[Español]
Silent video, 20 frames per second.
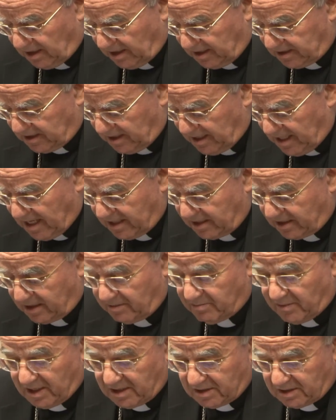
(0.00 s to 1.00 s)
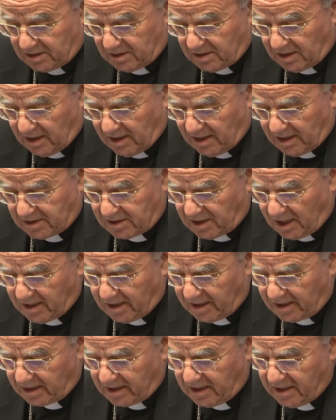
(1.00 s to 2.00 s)
las lágrimas y las
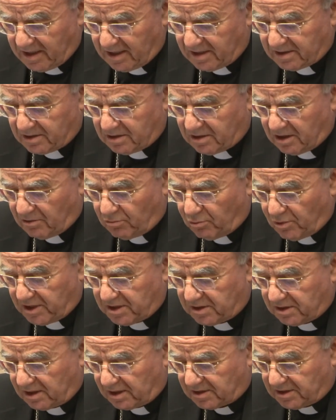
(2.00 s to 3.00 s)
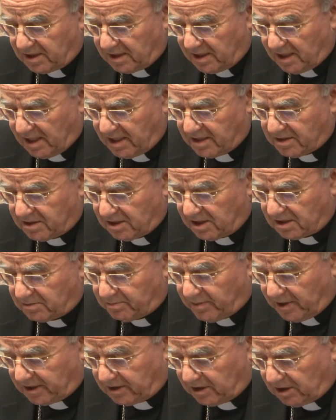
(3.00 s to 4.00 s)
alegrías de vuestras iglesias
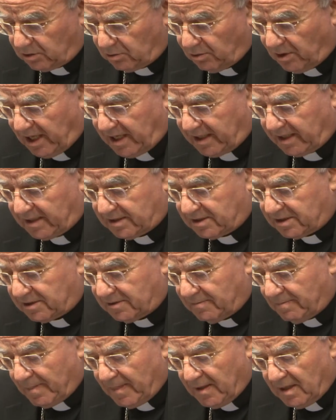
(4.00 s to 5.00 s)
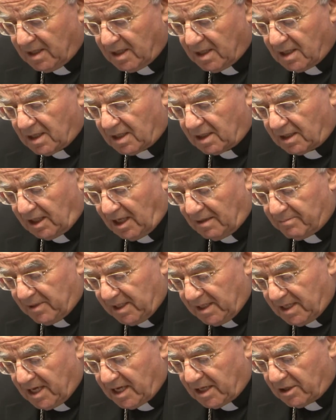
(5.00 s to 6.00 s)
particulares.
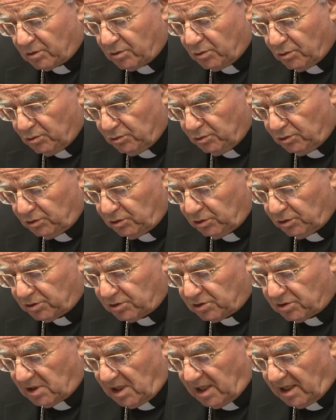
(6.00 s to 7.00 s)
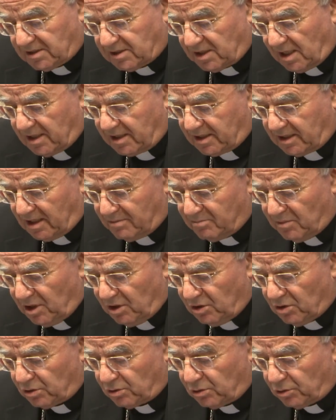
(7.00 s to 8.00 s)
Caminar juntos es el
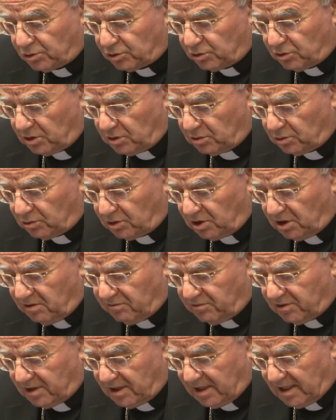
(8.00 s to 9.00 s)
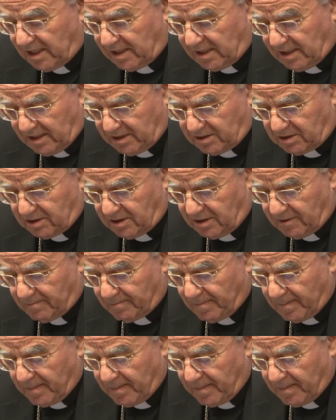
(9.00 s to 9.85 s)
camino constitutivo de la Iglesia.